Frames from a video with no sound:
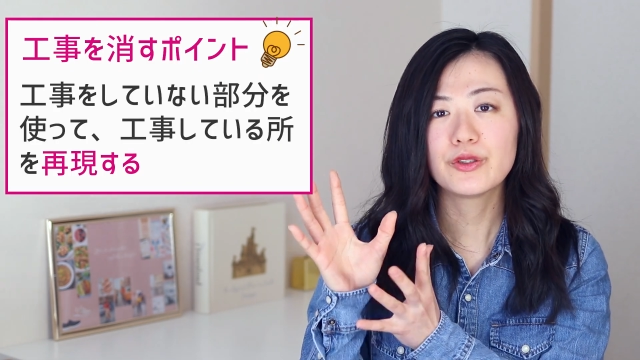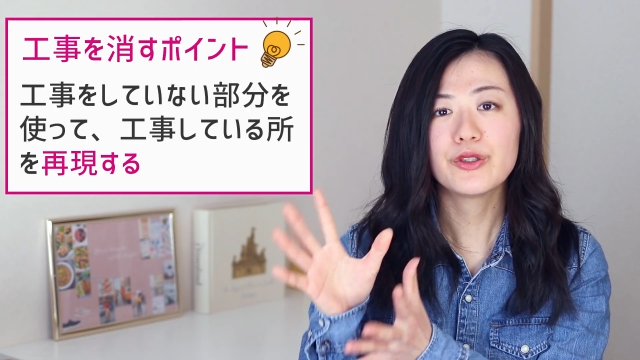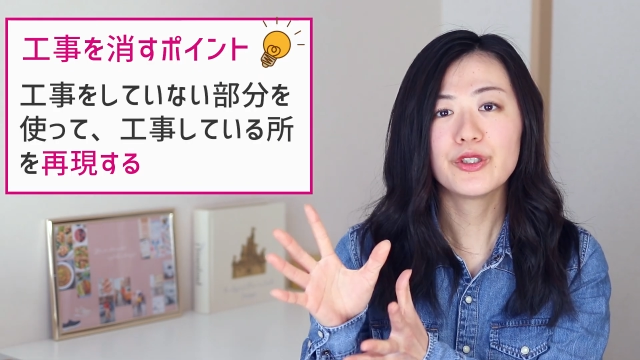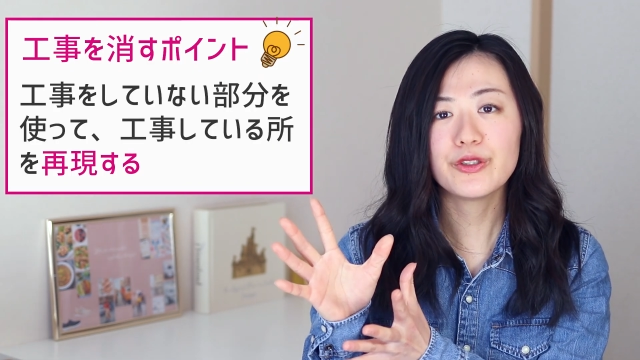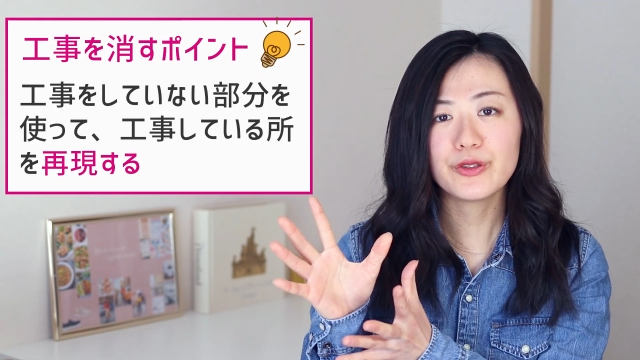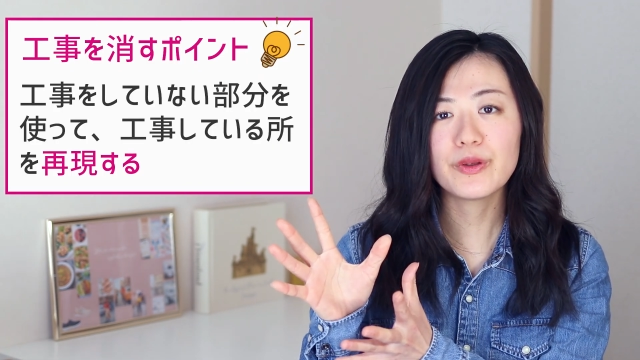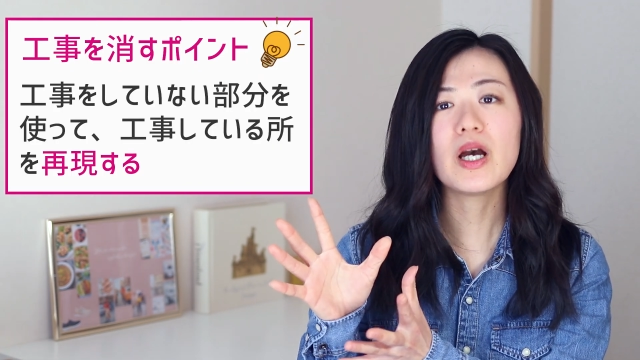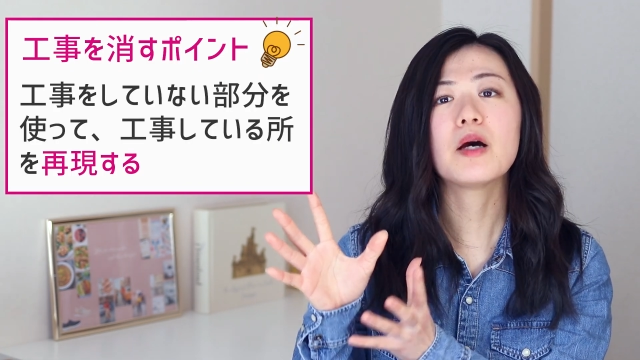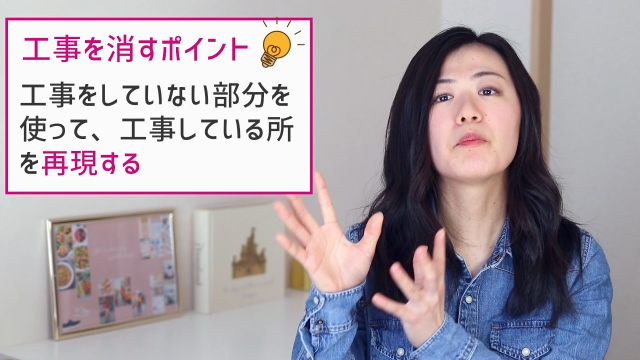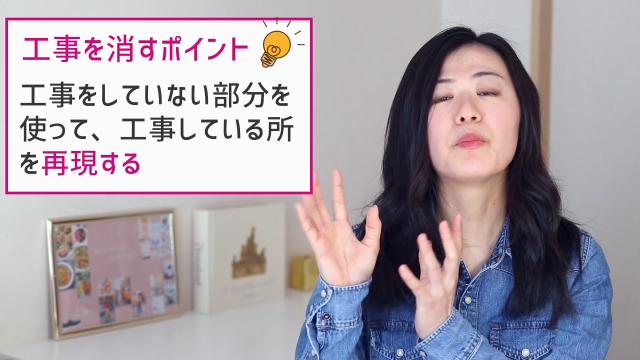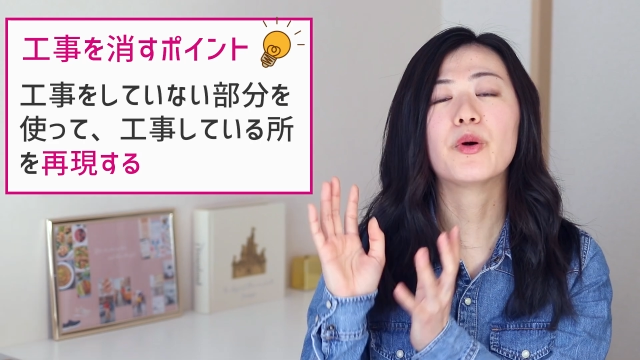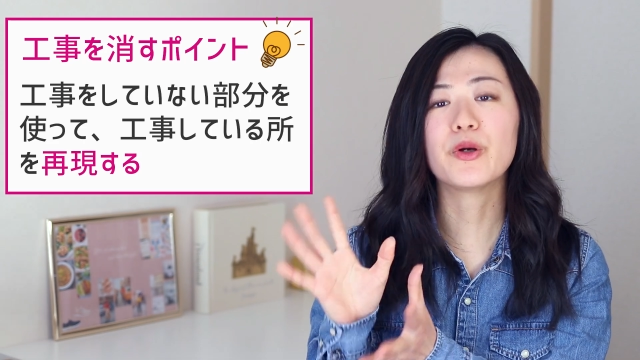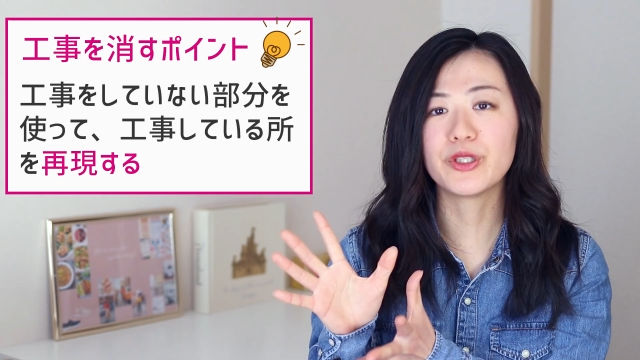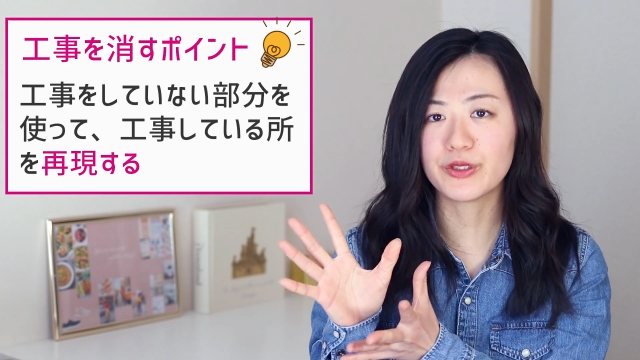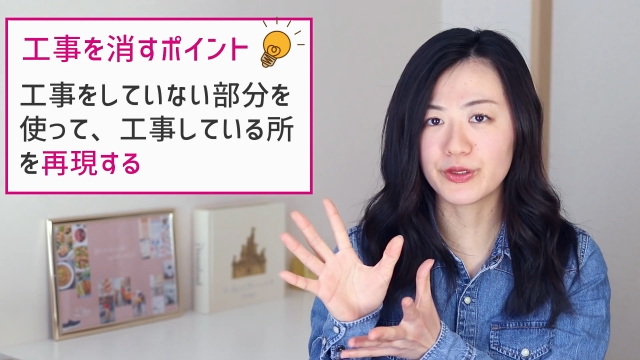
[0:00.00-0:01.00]
というのが
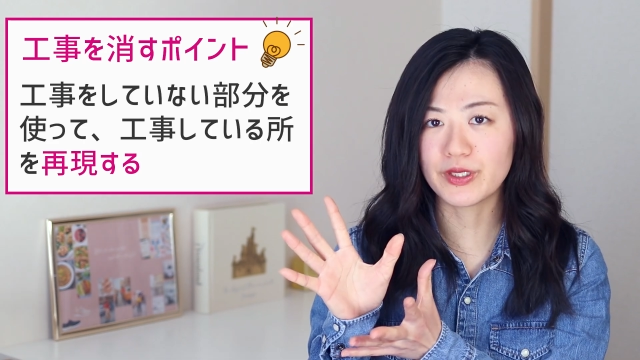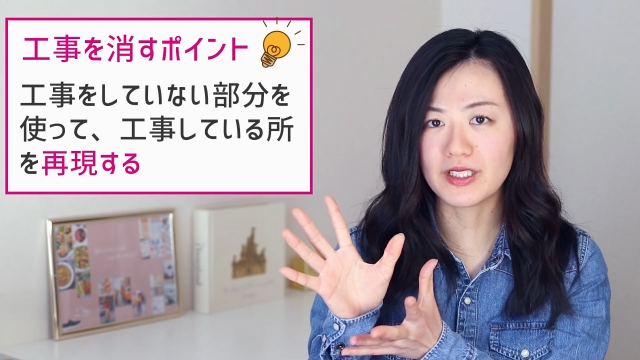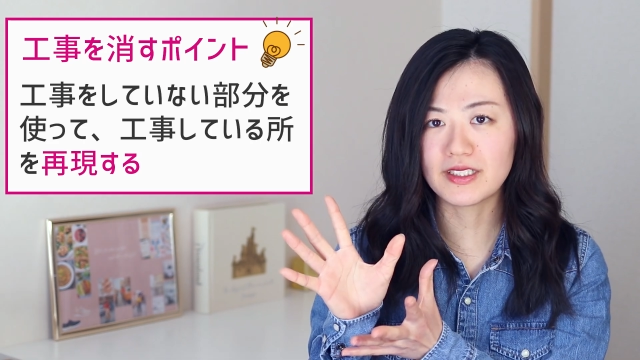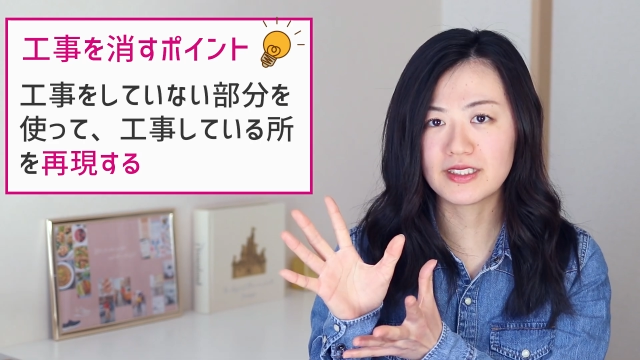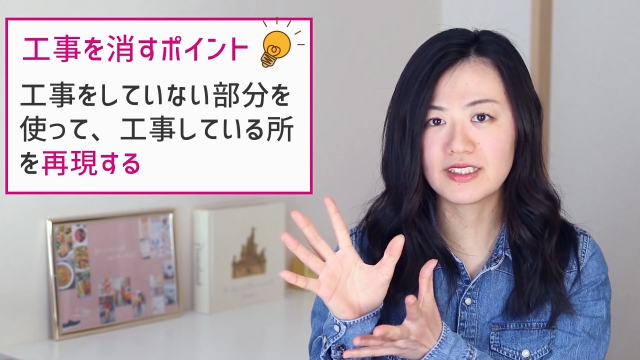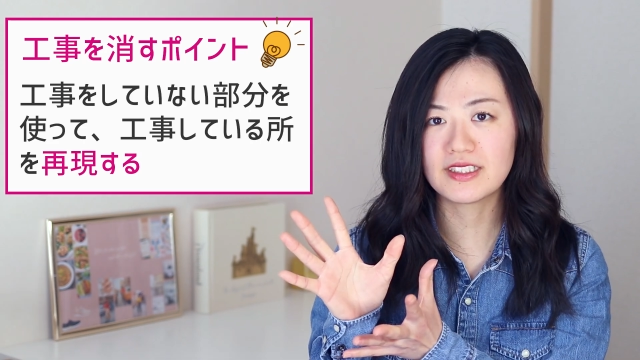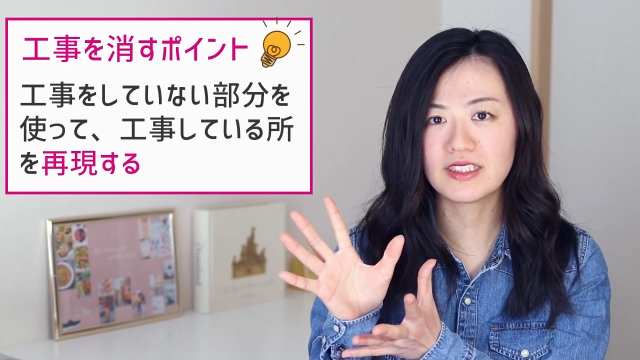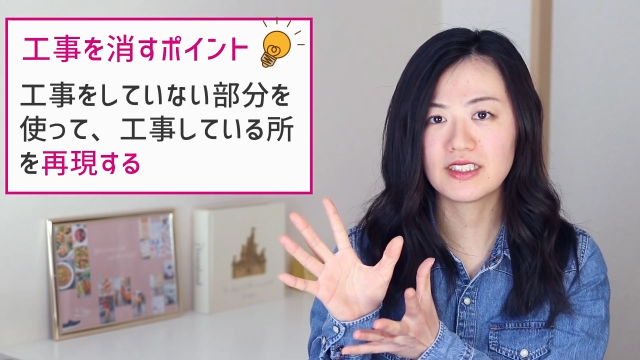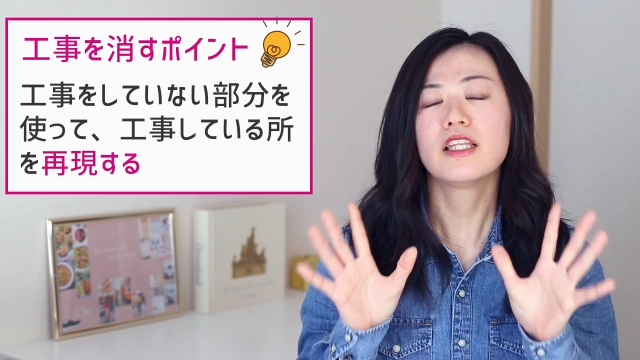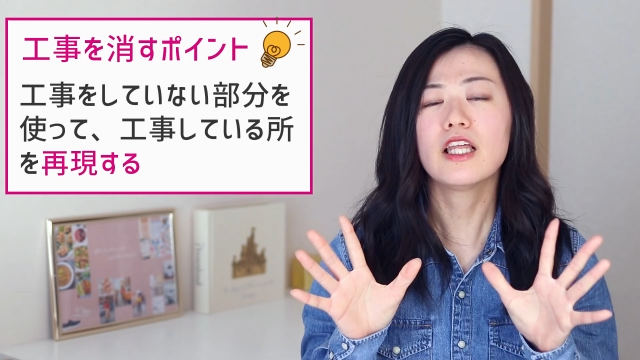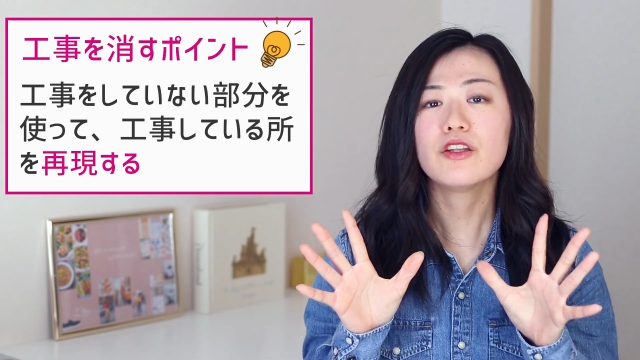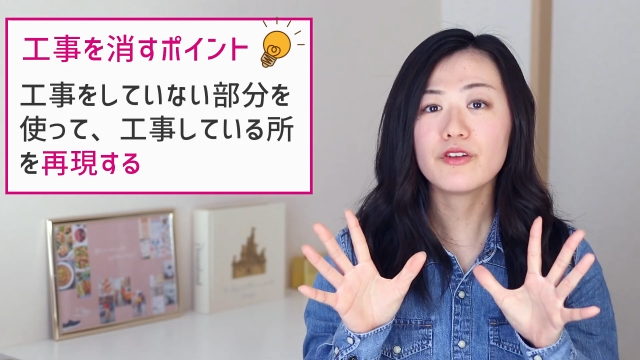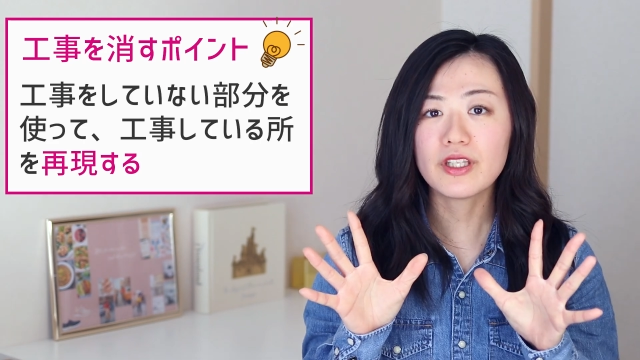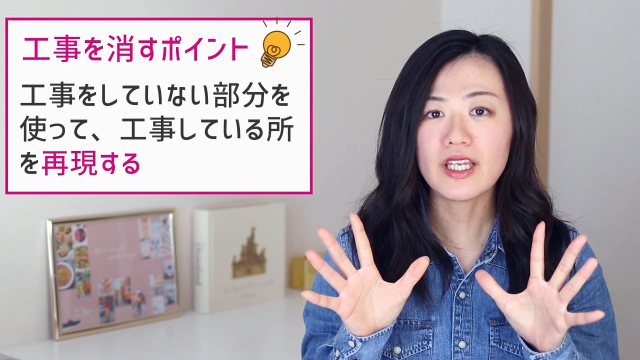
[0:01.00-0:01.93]
ポイントですなの